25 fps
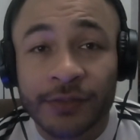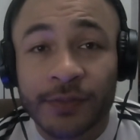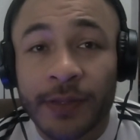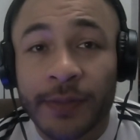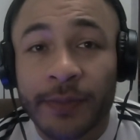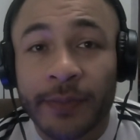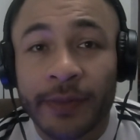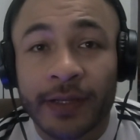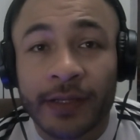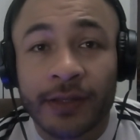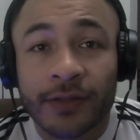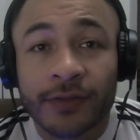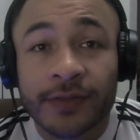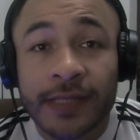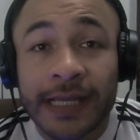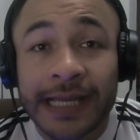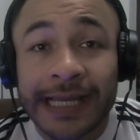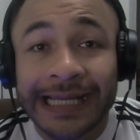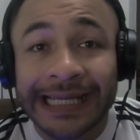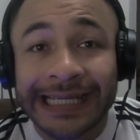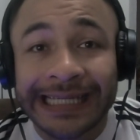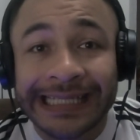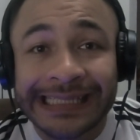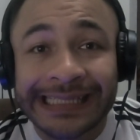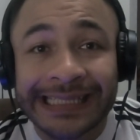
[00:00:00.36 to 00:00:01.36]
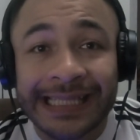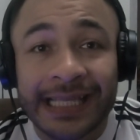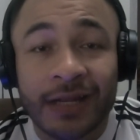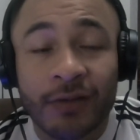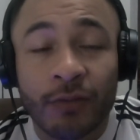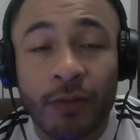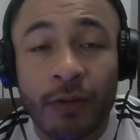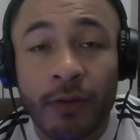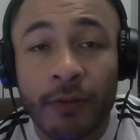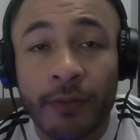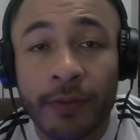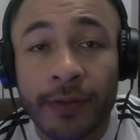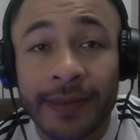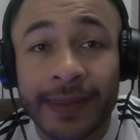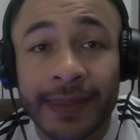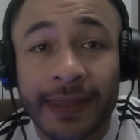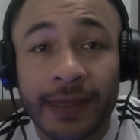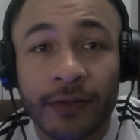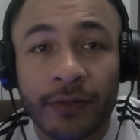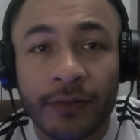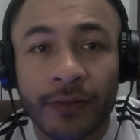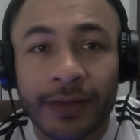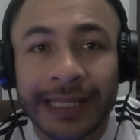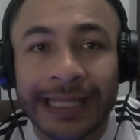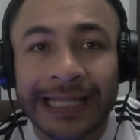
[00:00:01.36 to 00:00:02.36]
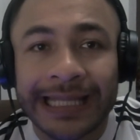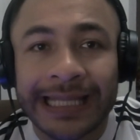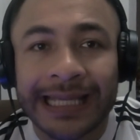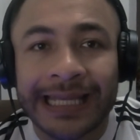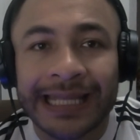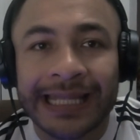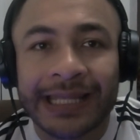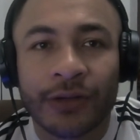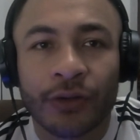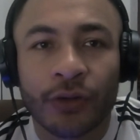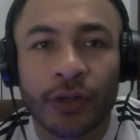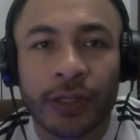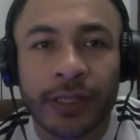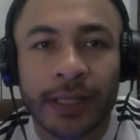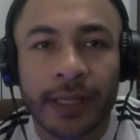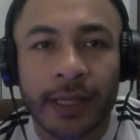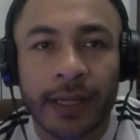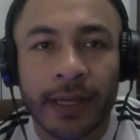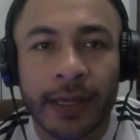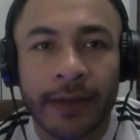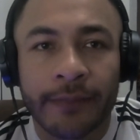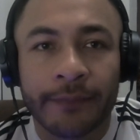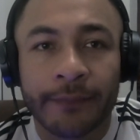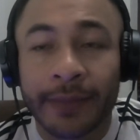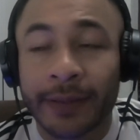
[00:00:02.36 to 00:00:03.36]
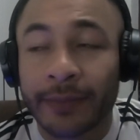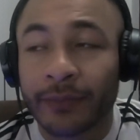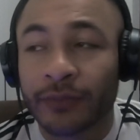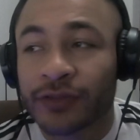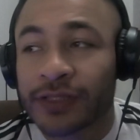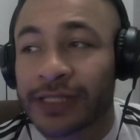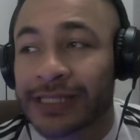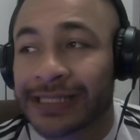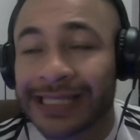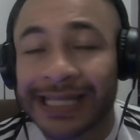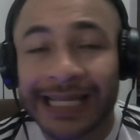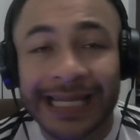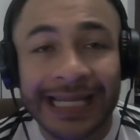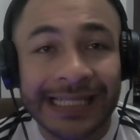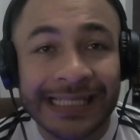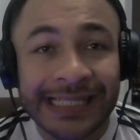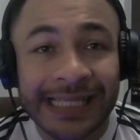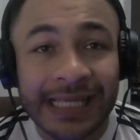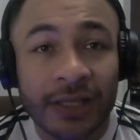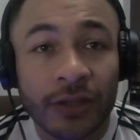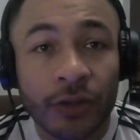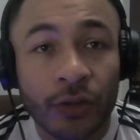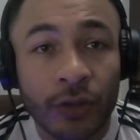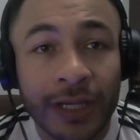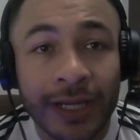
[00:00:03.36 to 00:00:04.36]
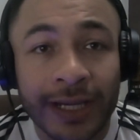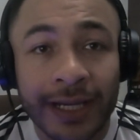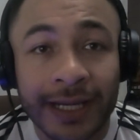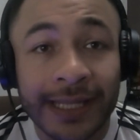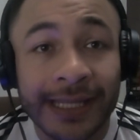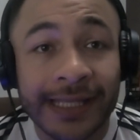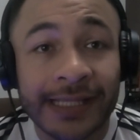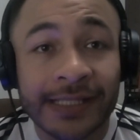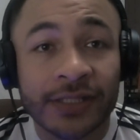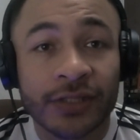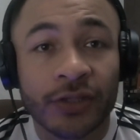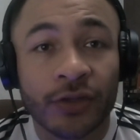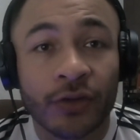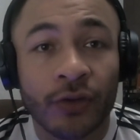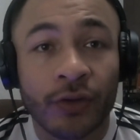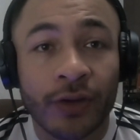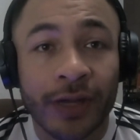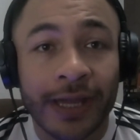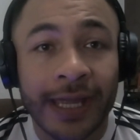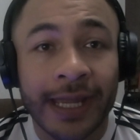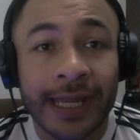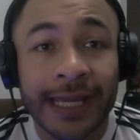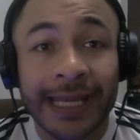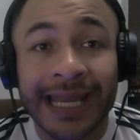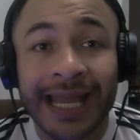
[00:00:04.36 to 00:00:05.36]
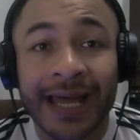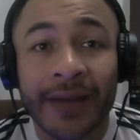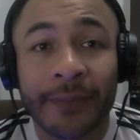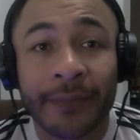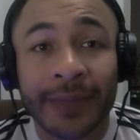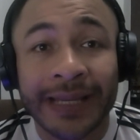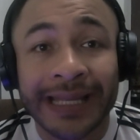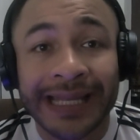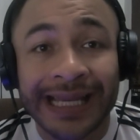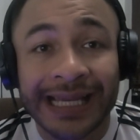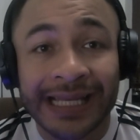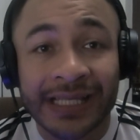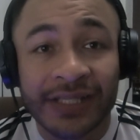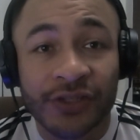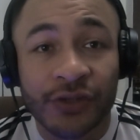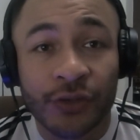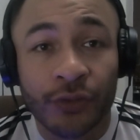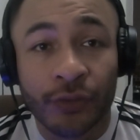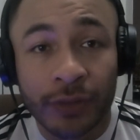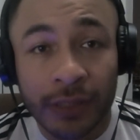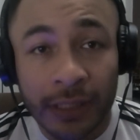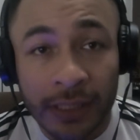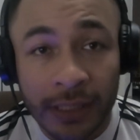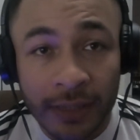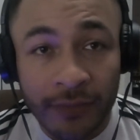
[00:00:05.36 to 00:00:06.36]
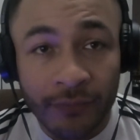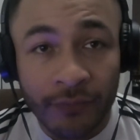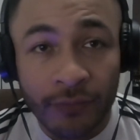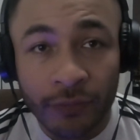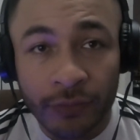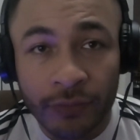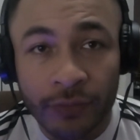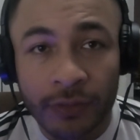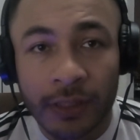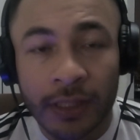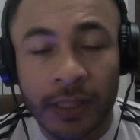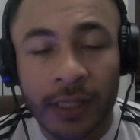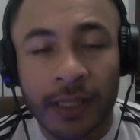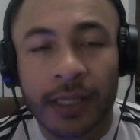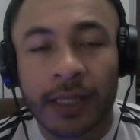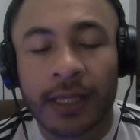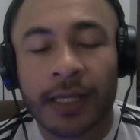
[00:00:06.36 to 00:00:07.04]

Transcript: bienvenidos a este nuevo video. El día de hoy eh, vamos a estar haciendo el registro en la aplicación Didi Food.